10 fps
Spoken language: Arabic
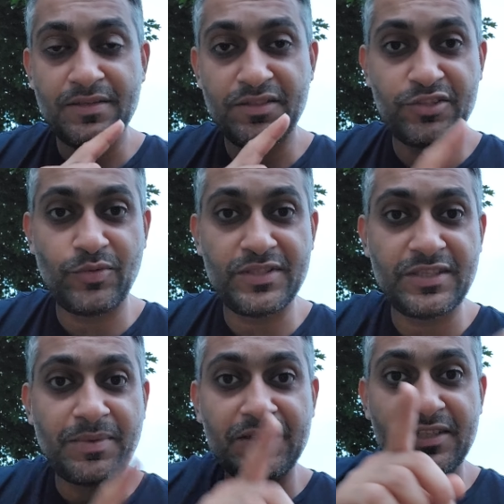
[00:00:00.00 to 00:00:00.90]
ليش
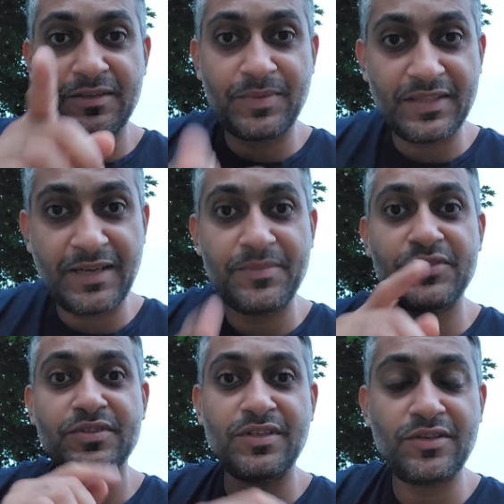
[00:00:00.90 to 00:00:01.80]
الواتساب عن طريق برنامج
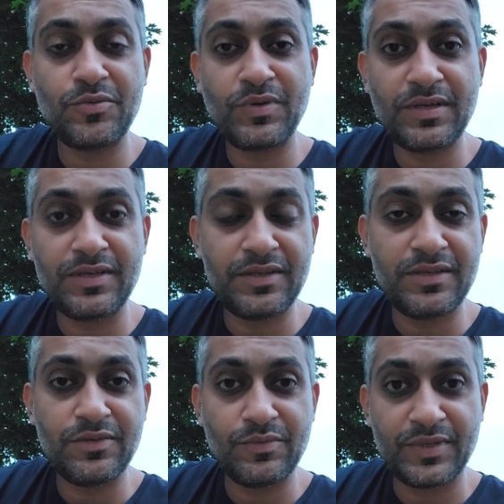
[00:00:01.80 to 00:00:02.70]
اللي هو
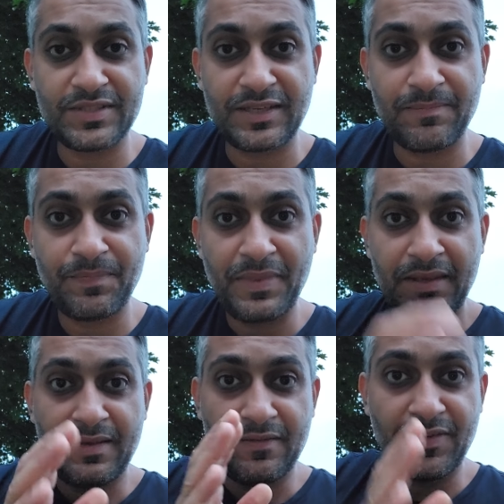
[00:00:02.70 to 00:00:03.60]
الواتساب
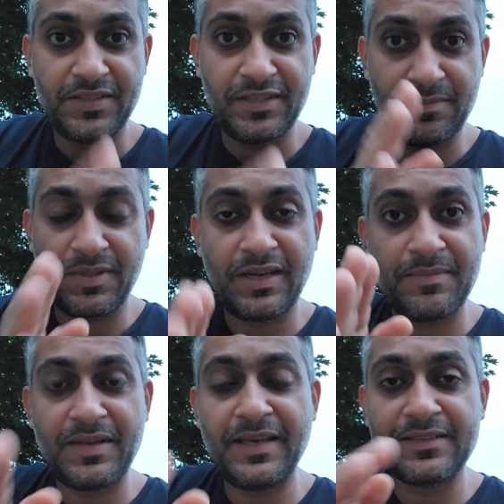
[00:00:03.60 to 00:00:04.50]
فيصير مثل
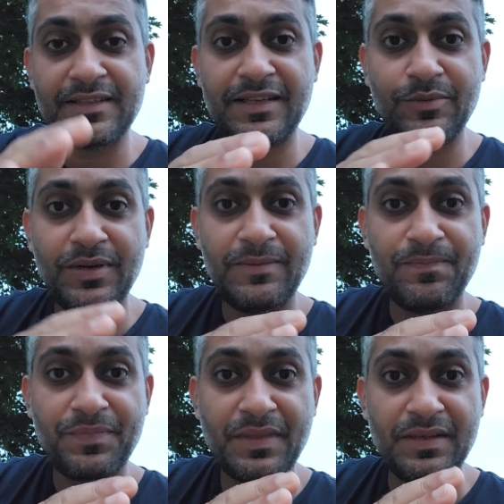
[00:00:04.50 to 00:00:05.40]
عمليات اللي هو
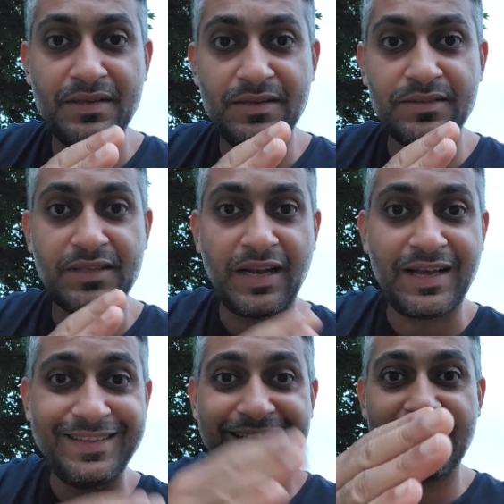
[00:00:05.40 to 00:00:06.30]

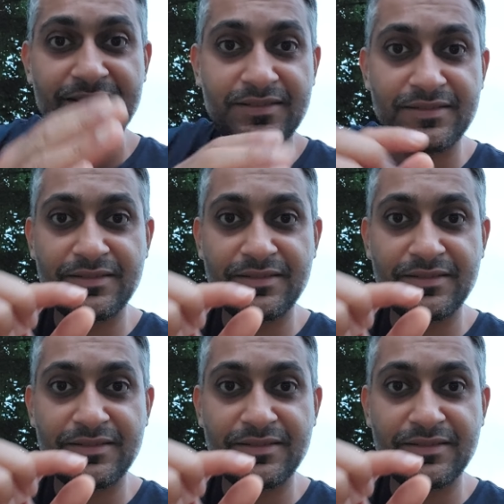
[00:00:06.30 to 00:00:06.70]
الصلاحيات